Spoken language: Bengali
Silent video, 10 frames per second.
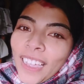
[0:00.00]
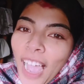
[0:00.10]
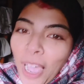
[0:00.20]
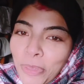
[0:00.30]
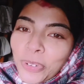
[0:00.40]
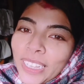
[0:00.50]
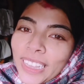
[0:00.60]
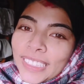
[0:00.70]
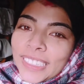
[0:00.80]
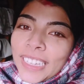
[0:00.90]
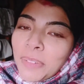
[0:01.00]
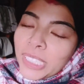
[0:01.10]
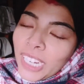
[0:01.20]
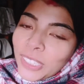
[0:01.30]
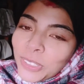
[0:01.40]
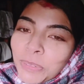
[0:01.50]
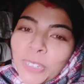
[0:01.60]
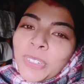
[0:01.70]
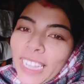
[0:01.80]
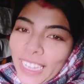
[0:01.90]
আমি উঠে দেখছি আমার শাশুড়ি মা
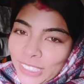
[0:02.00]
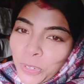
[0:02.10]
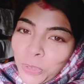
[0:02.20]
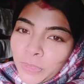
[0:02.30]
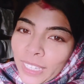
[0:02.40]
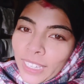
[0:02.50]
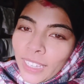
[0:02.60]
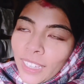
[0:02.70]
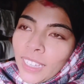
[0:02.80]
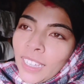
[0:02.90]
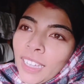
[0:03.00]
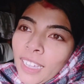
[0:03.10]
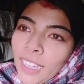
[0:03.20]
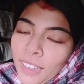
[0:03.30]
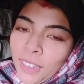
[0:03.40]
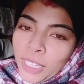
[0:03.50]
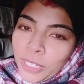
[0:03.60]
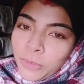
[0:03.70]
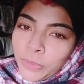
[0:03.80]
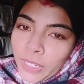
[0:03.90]
উঠে গেছে ঘুম থেকে
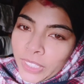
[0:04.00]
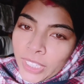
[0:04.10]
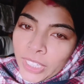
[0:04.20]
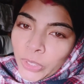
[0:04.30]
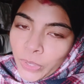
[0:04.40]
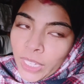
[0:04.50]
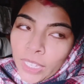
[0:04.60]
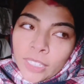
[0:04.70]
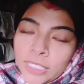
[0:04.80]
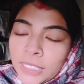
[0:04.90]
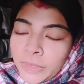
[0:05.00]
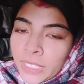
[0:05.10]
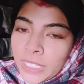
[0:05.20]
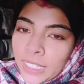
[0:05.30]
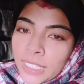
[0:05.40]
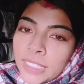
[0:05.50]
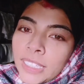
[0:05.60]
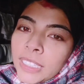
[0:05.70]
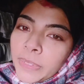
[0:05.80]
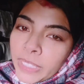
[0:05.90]
একটু ফ্রেশ ফ্রেশ হয়ে টিভি চালিয়েছে
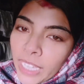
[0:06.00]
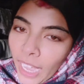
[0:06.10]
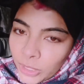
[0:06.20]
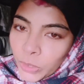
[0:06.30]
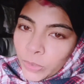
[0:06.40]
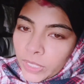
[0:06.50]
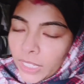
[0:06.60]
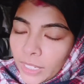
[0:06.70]
টিভিতে গান শুনছে